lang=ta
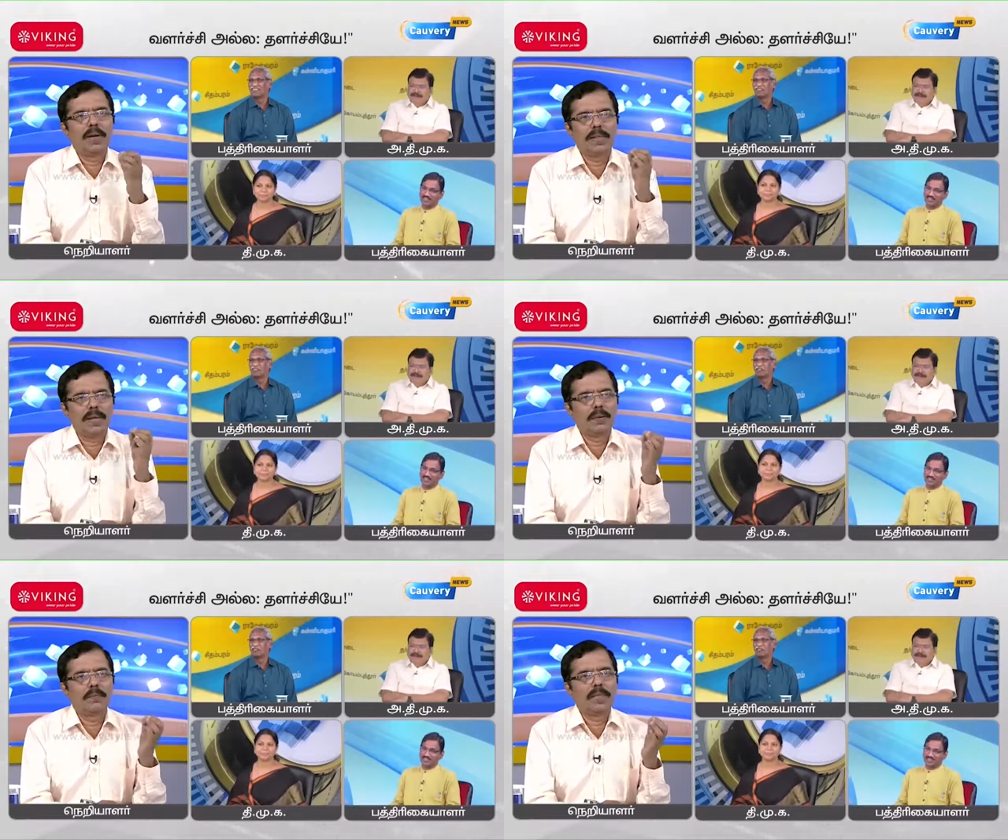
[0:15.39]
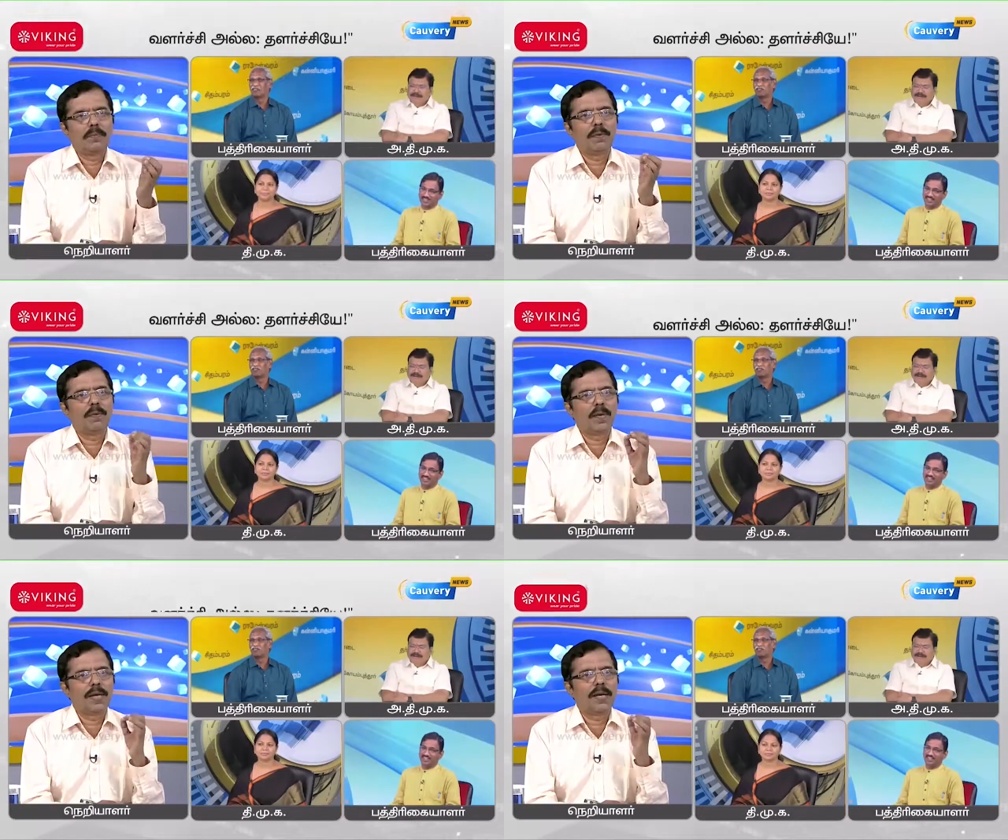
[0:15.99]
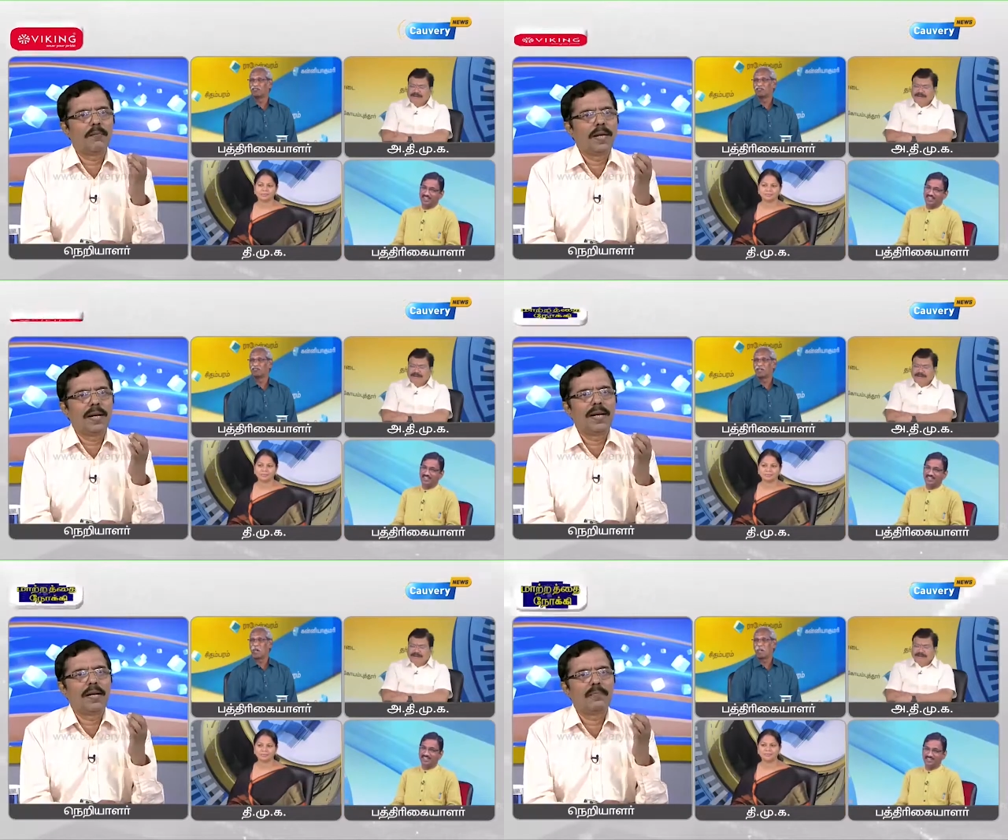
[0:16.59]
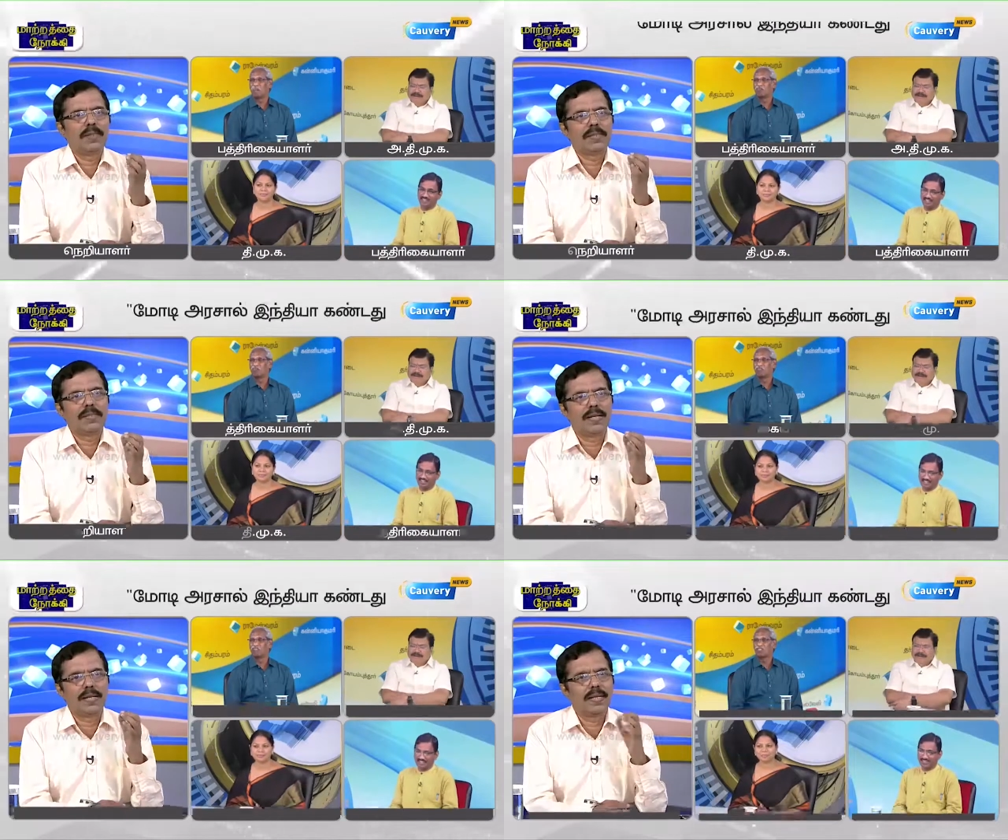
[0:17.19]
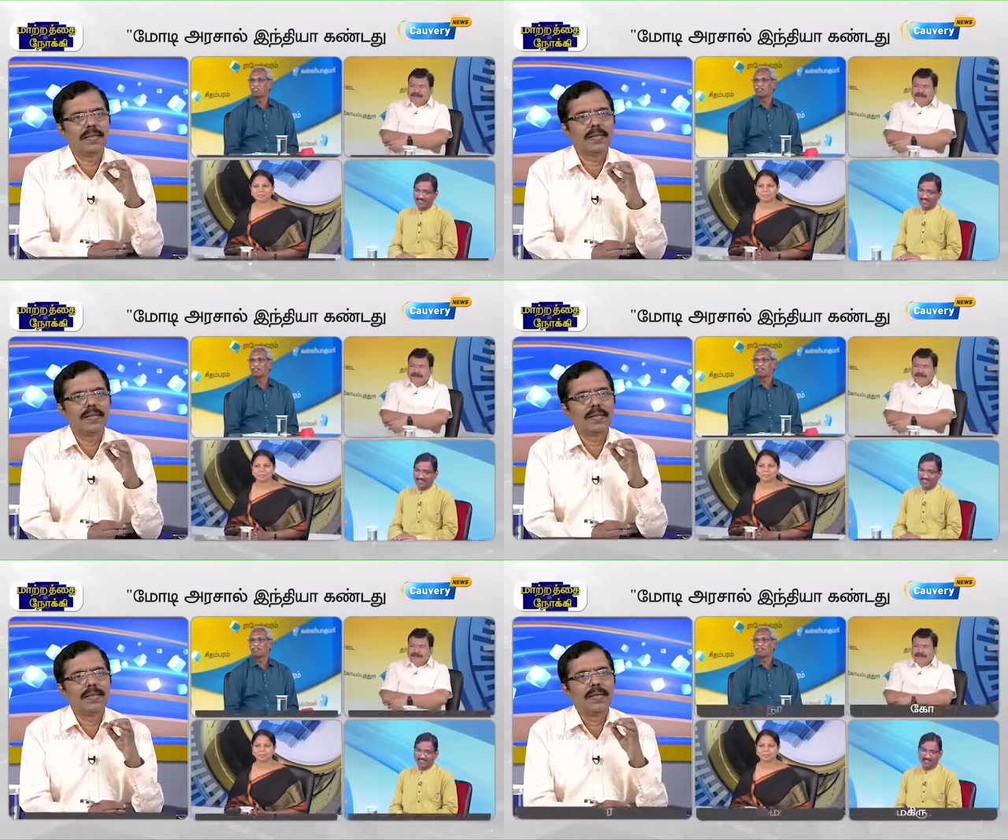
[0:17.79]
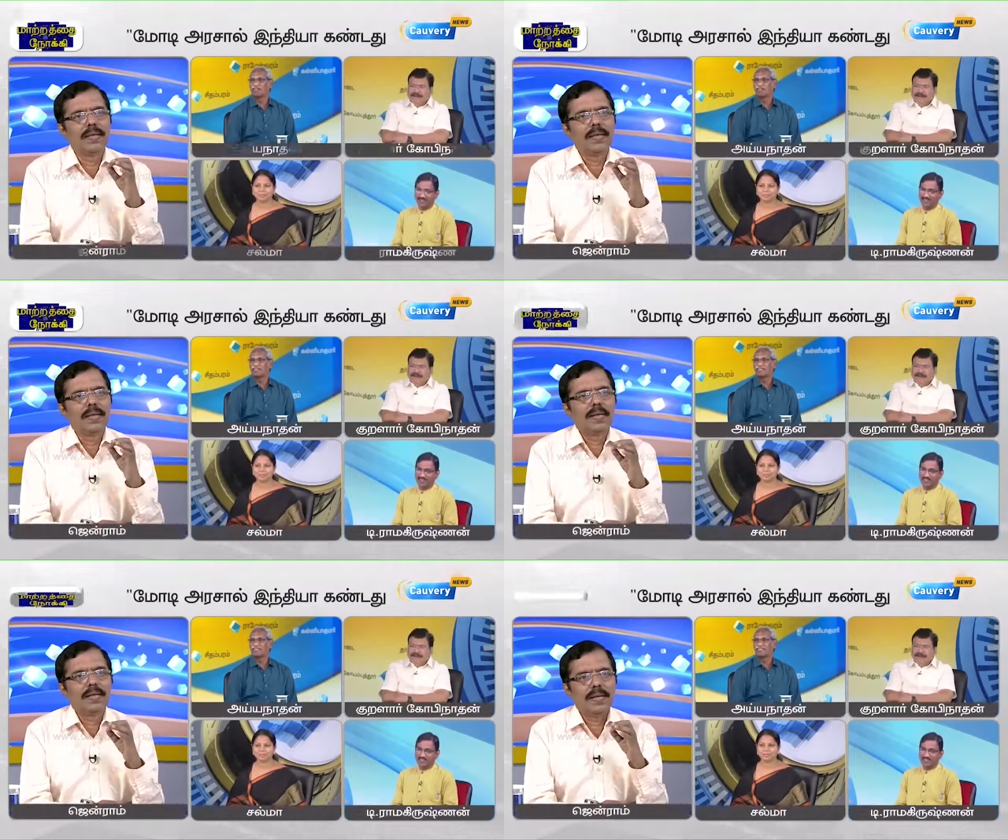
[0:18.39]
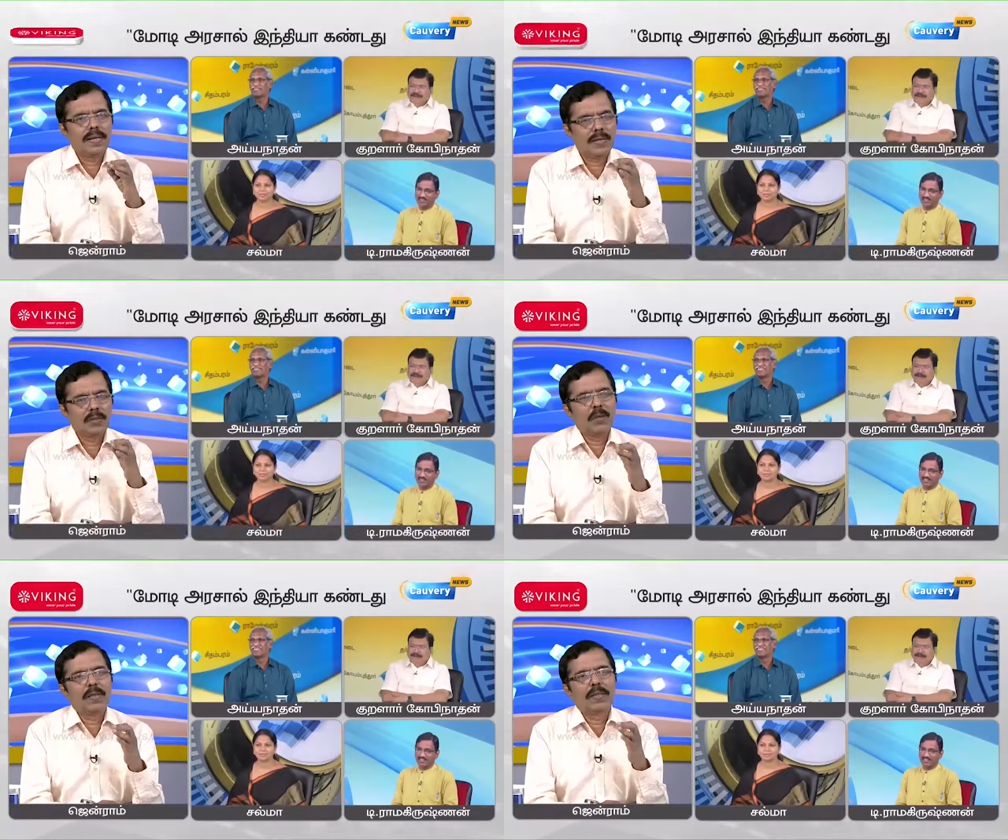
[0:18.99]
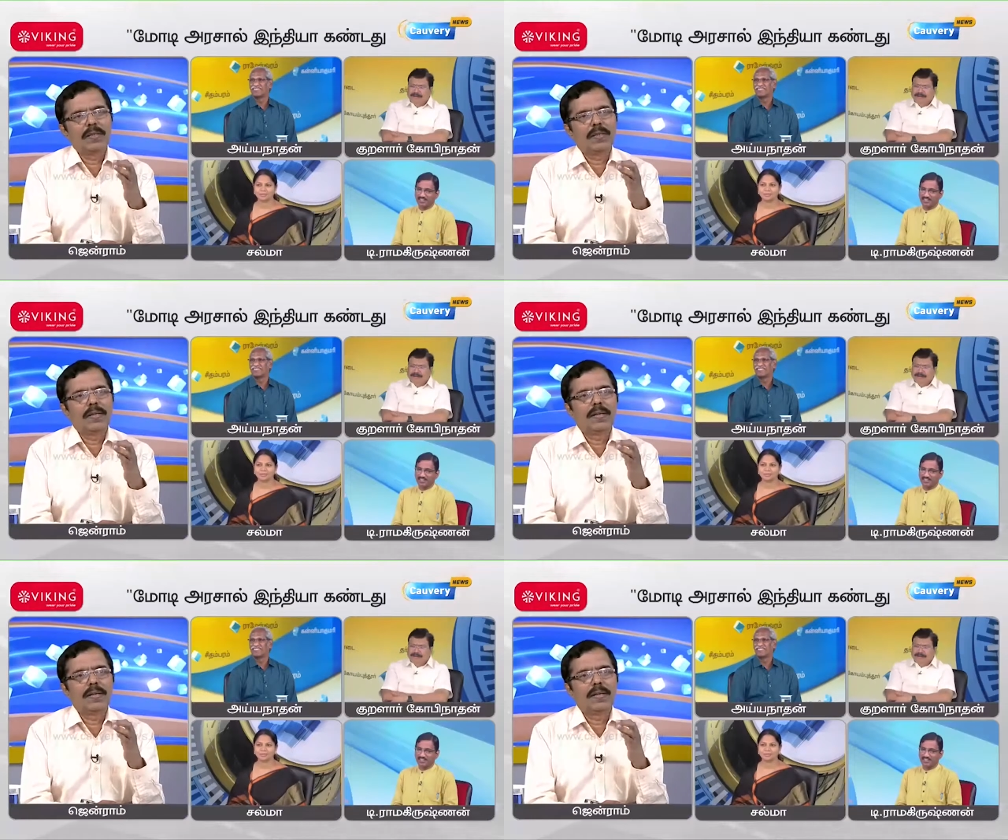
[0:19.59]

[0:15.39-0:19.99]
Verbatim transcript: அதே மதிப்பு குறையாமல் என்னிடம் வந்து சேர்கிறது நீங்கள் சொல்கிற அந்த